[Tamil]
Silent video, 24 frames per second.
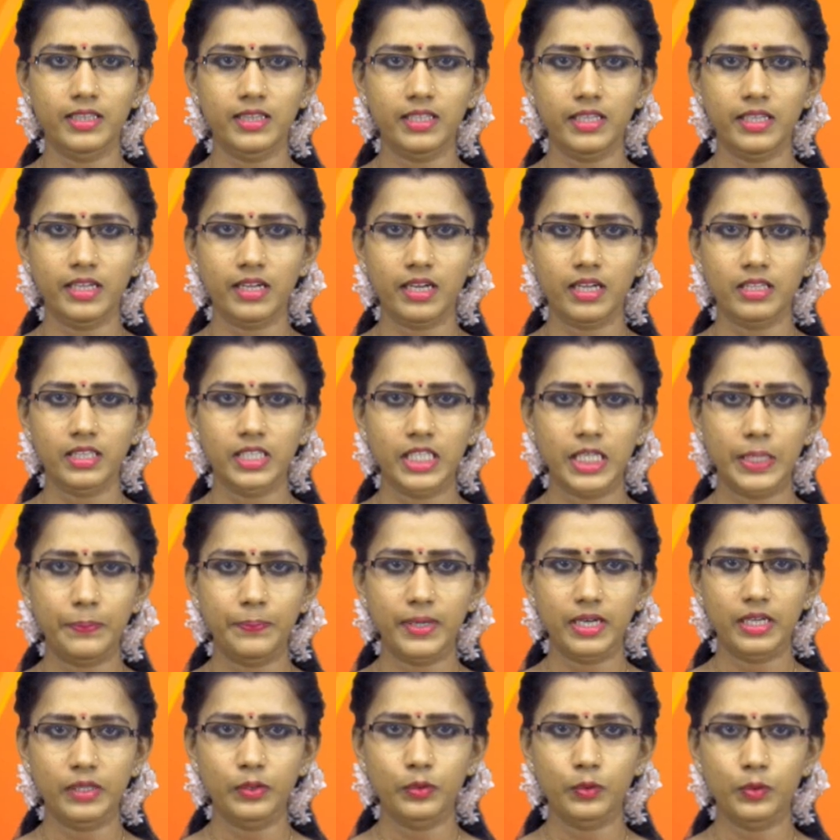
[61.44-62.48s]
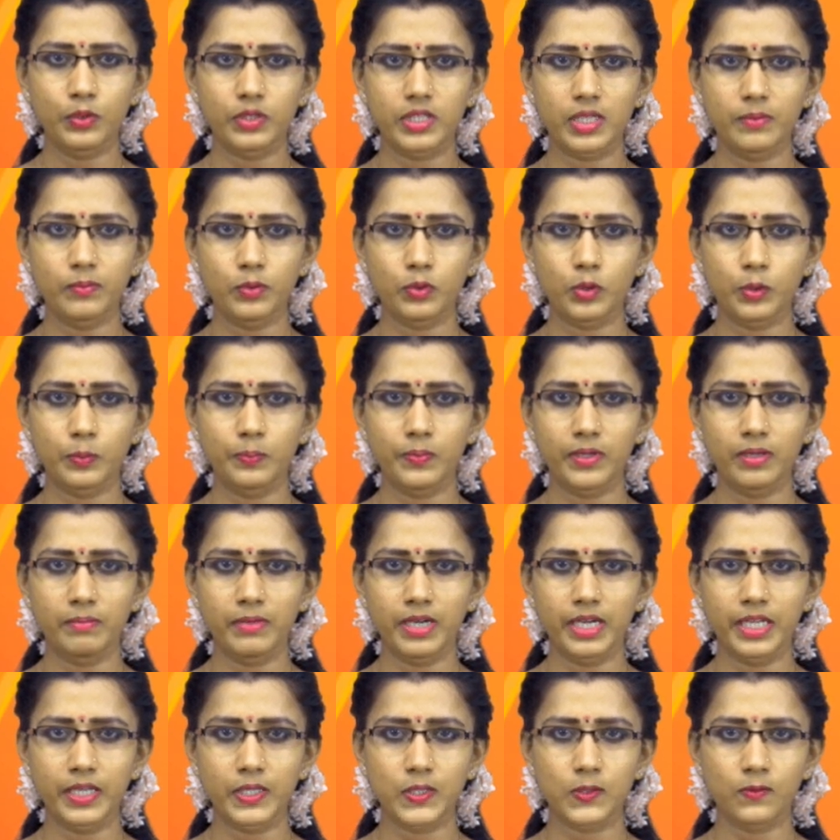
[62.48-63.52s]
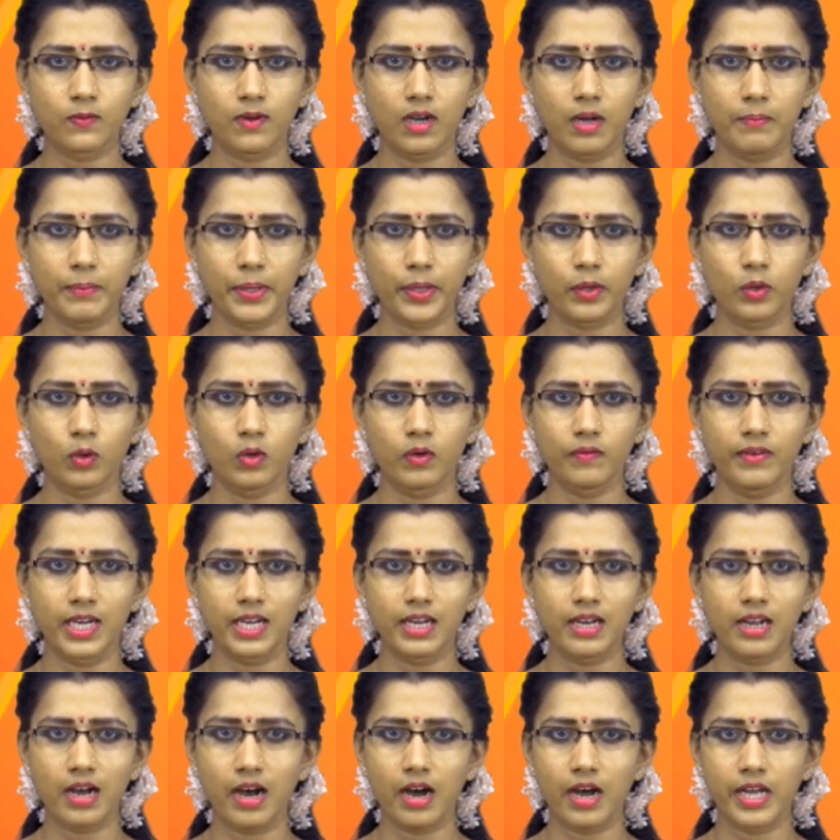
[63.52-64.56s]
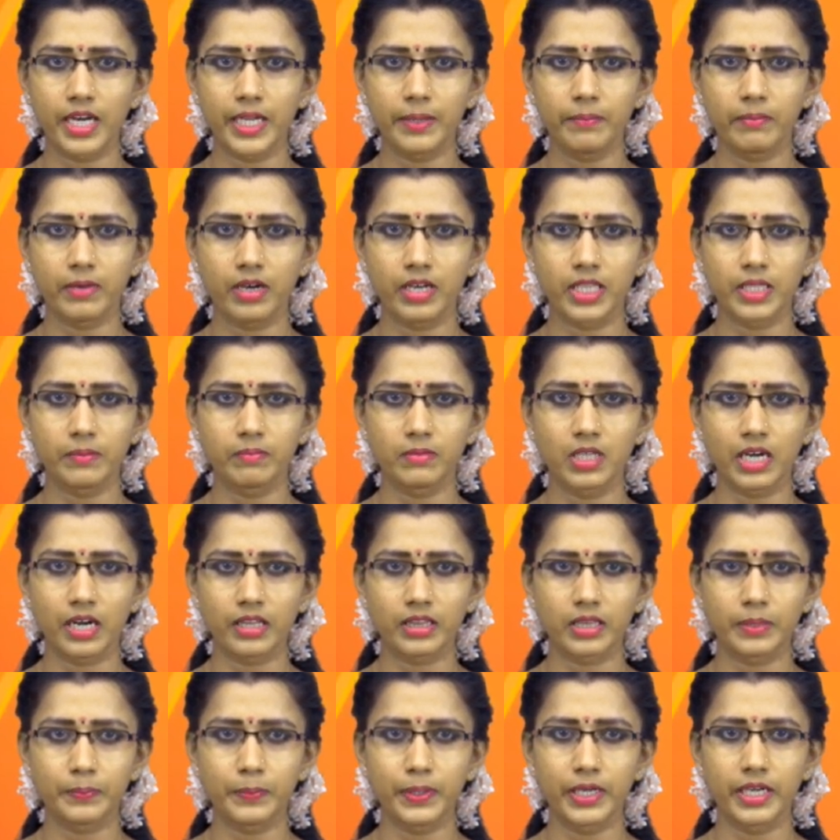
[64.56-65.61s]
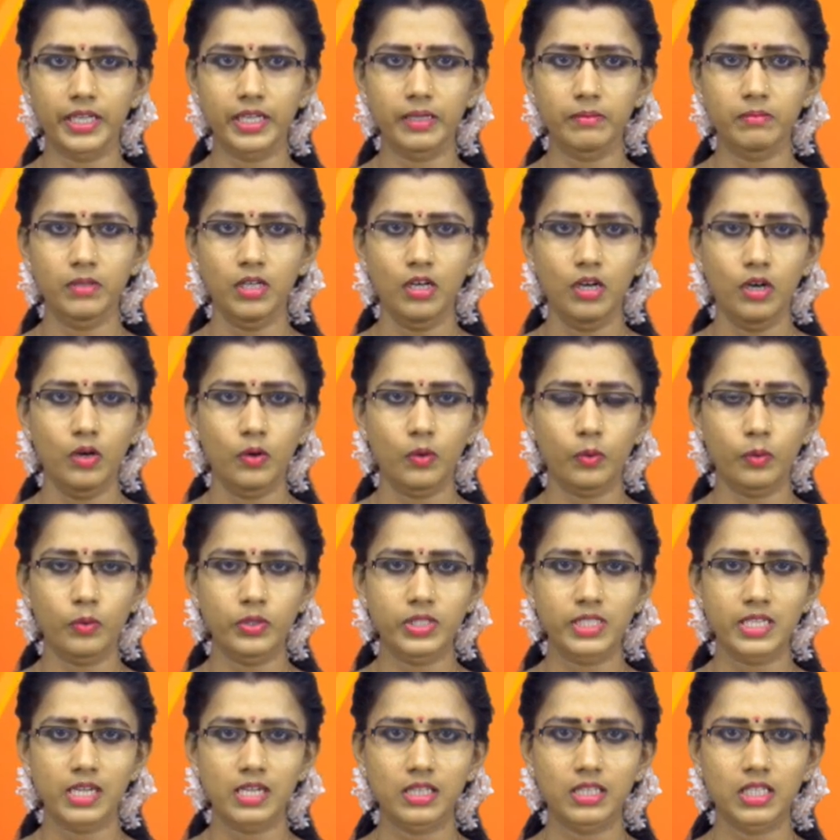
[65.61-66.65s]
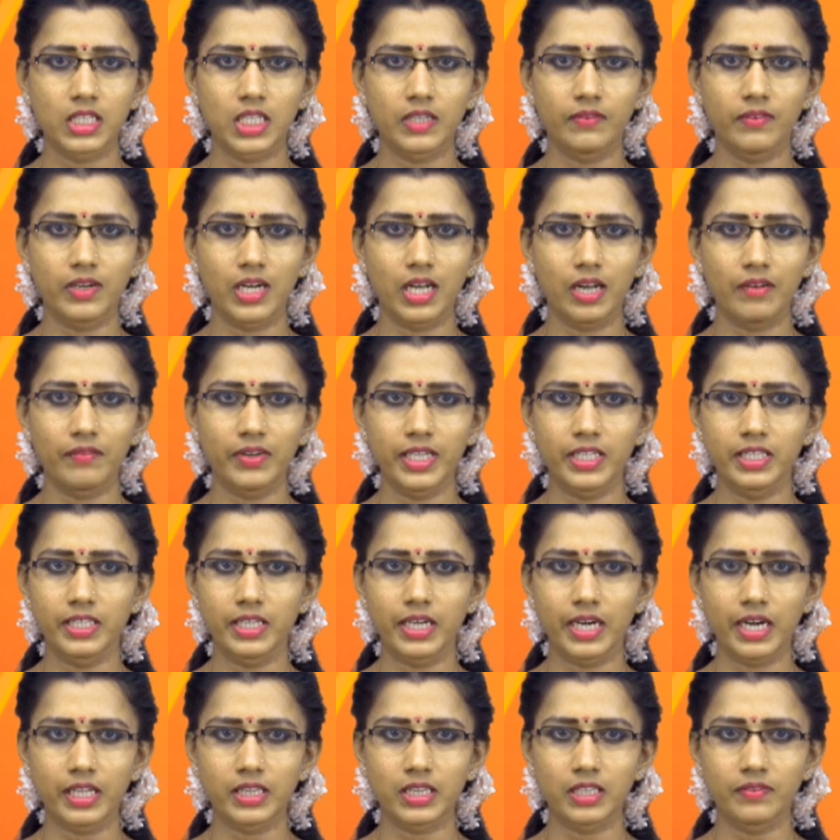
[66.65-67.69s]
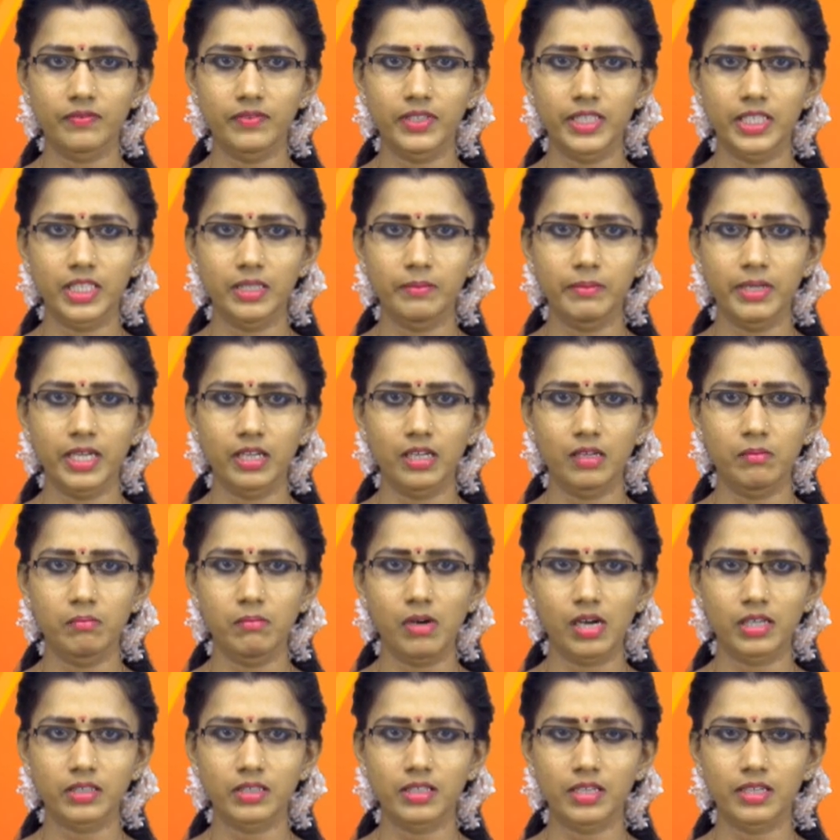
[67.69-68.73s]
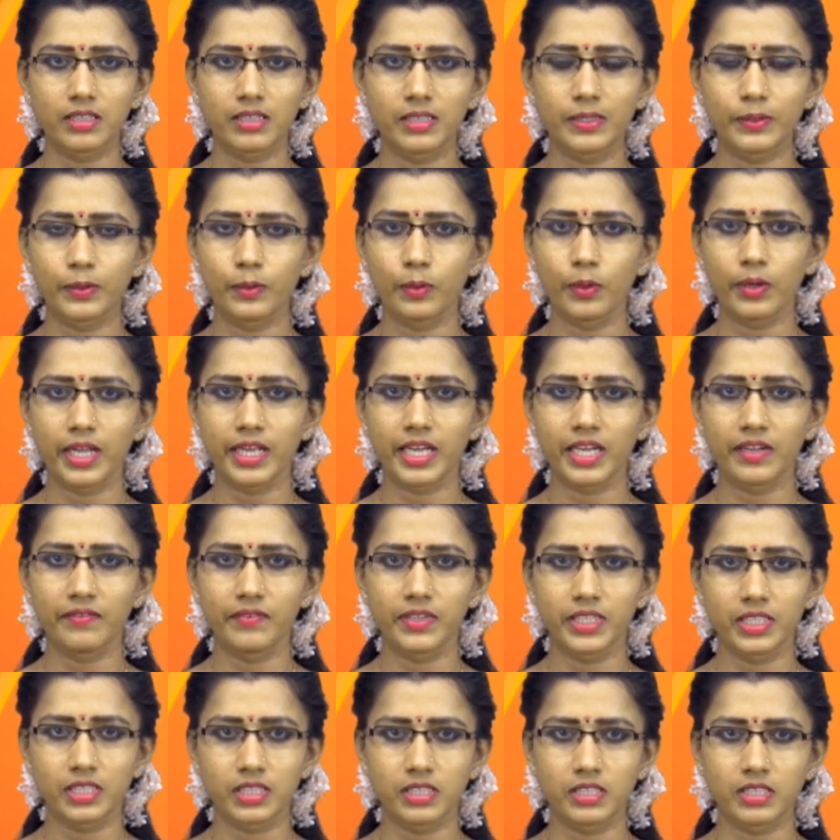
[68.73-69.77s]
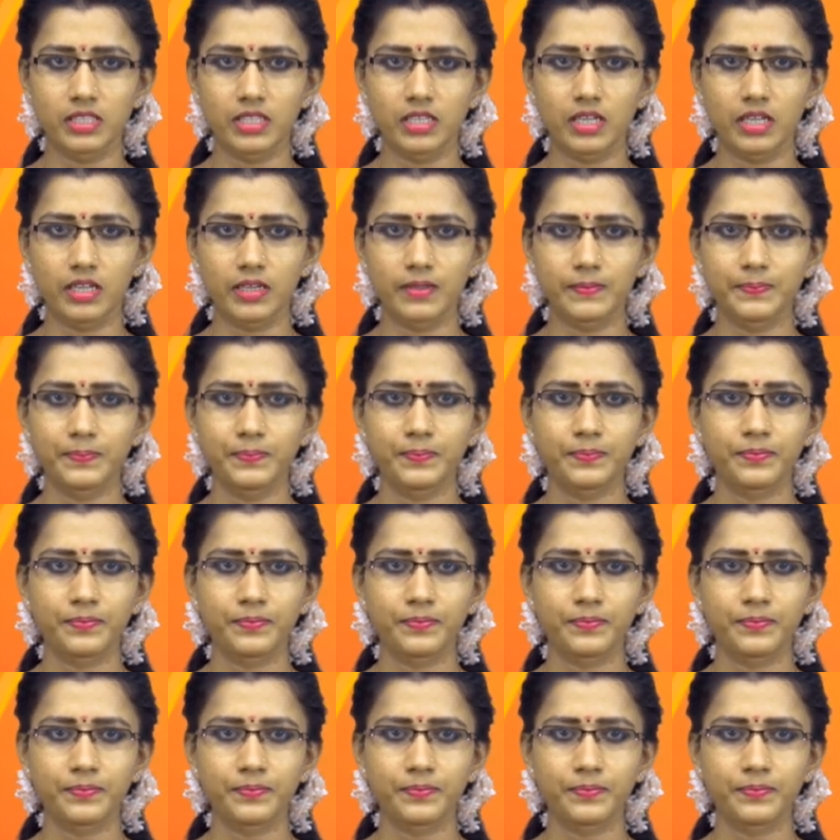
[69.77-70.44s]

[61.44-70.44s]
இந்தியா திருப்பரங்குன்றம் சுப்பிரமணிய சுவாமி கோவிலில் ஆனி மாதம் நடத்தப்படும் ஊஞ்சல் திருவிழாவை நடத்த வேண்டும் என பக்தர்கள் கோரிக்கை விடுக்கின்றனர்